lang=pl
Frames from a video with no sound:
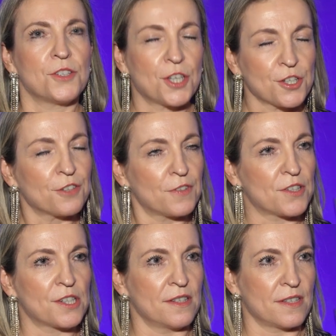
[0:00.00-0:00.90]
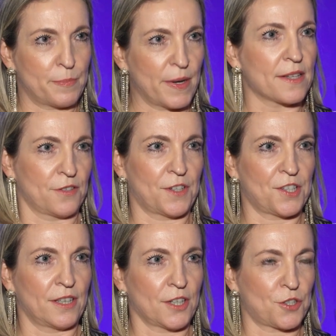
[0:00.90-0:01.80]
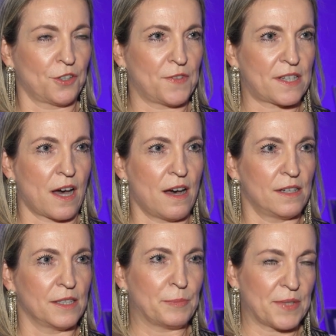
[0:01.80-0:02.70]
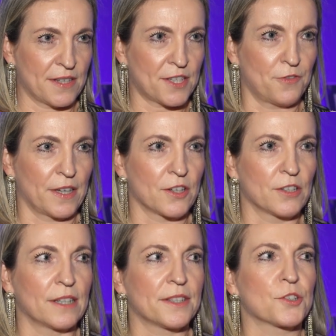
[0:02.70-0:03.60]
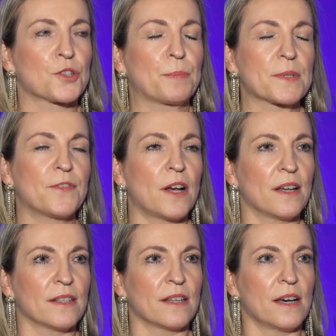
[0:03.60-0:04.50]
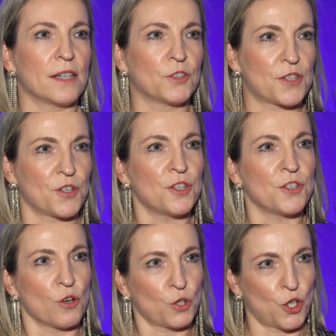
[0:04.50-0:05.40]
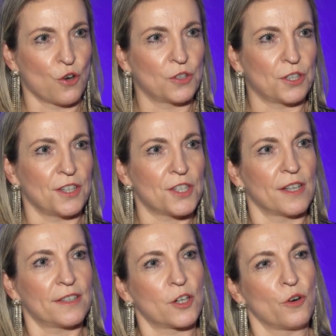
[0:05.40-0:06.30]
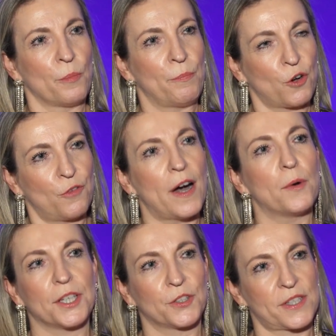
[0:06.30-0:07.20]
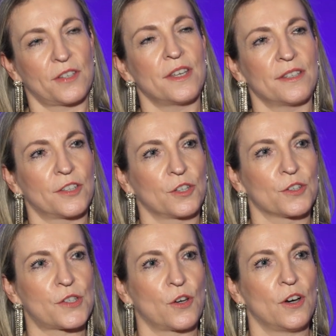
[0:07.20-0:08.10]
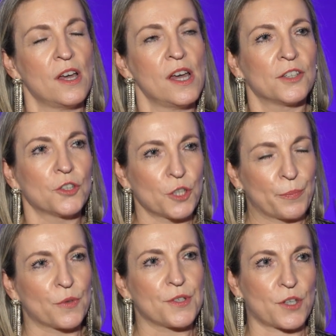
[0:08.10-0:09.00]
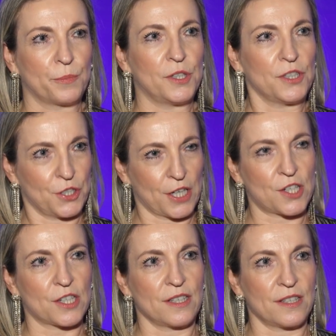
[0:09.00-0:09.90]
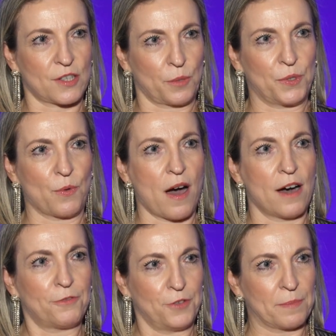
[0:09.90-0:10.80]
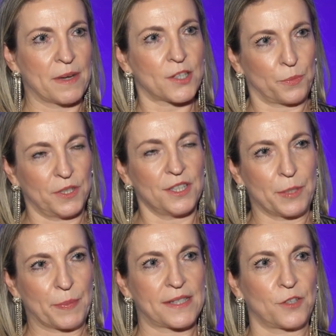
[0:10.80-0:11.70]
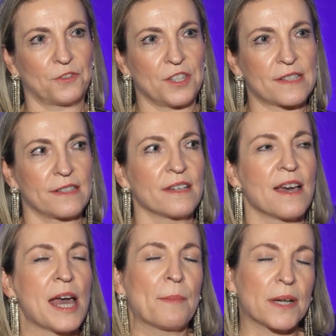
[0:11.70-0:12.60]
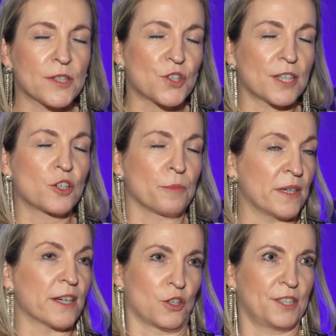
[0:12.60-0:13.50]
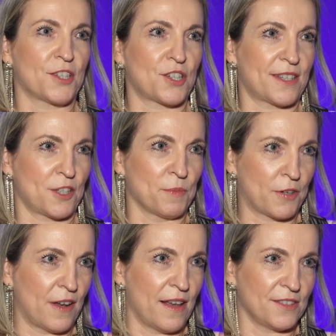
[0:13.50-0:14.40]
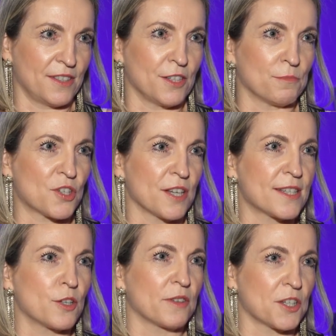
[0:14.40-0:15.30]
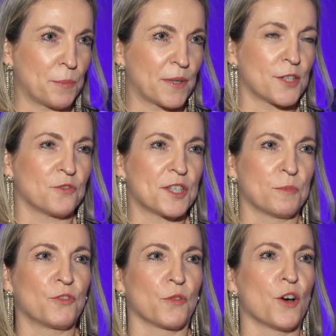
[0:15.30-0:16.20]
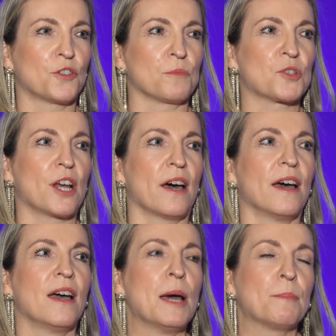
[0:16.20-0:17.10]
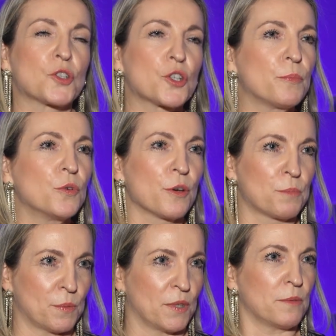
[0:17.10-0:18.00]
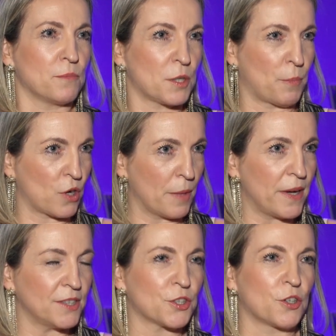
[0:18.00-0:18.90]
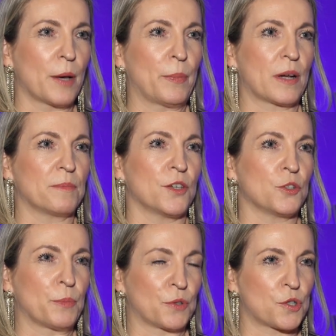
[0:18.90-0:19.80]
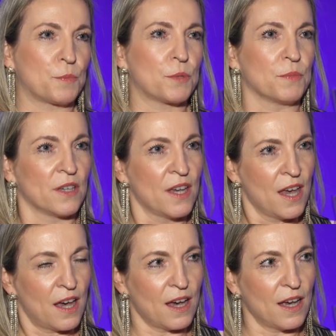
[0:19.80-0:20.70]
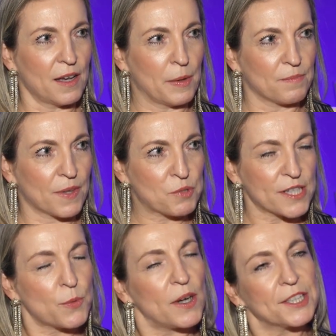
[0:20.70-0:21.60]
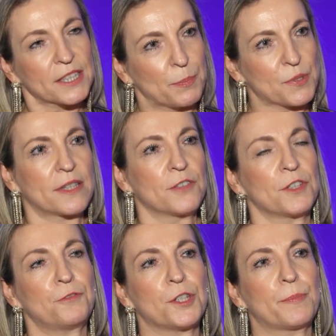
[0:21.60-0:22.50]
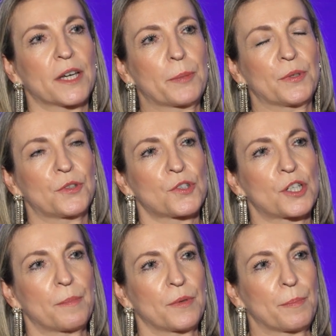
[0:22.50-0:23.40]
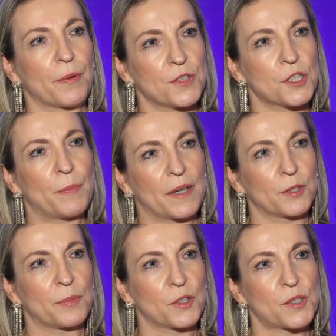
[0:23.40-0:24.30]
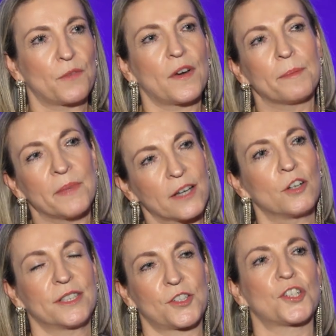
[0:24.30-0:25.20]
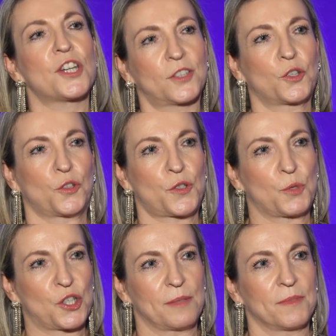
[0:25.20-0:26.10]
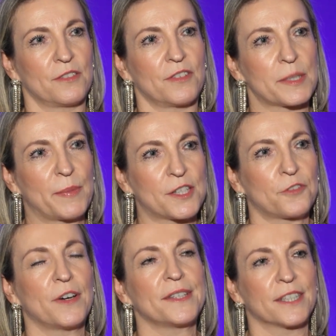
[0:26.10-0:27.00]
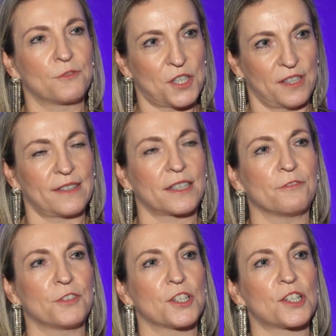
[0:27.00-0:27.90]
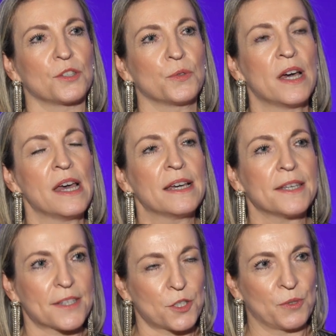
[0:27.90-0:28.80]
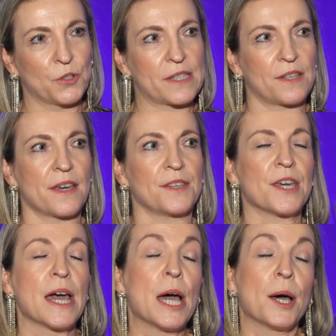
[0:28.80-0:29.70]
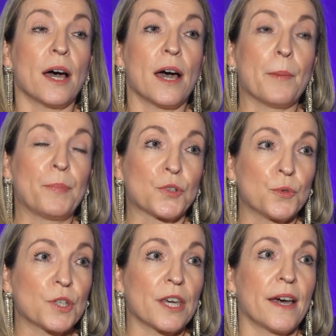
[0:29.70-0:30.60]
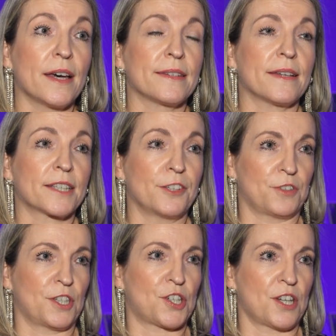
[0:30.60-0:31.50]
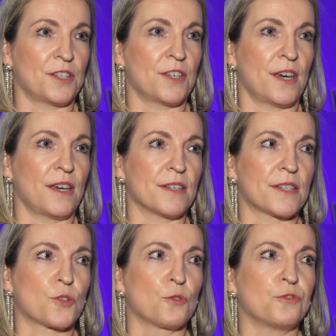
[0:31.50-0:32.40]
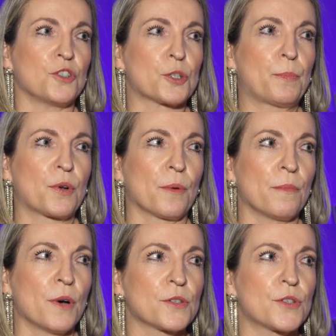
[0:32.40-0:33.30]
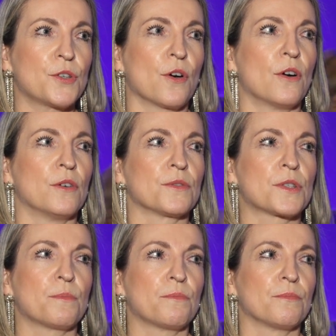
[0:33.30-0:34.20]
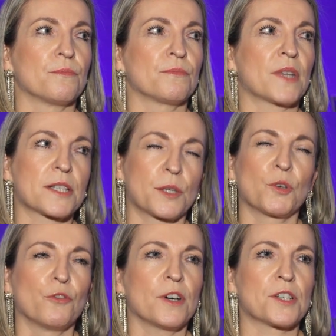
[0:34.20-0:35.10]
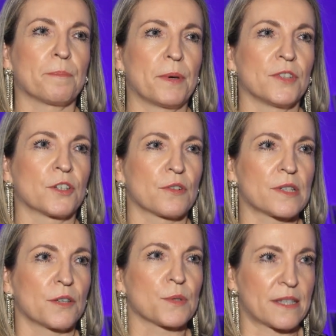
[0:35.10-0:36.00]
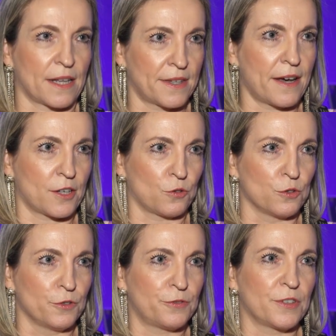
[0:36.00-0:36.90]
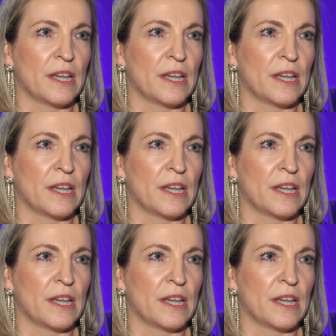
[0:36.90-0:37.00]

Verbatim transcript: Dzisiejsze wydarzenie jest bardzo ważne dla środowiska e, biznesowego, dlatego że pozwala na docenienie osiągnięć, na taką pochwałę i docenienie tego, co do tej pory zrobili liderzy i zrobiła firma, zrobili jej pracownicy. Bardzo rzadko my jako liderzy jesteśmy chwaleni. Często nasi pracownicy mówią o tym, że potrzebują, byśmy ich poklepali trochę po ramieniu, po to, żebyśmy e, przesłali taki pozytywny feedback, po to, żeby powiedzieć parę dobrego słowa, ale my jako liderzy rzadko to słyszymy, więc bardzo fajnie, jak właśnie na takim wydarzeniu jesteśmy docenieni. E, po drugie, takie wydarzenie jest również promocją, tak sobie uważam, pewnego rodzaju standardów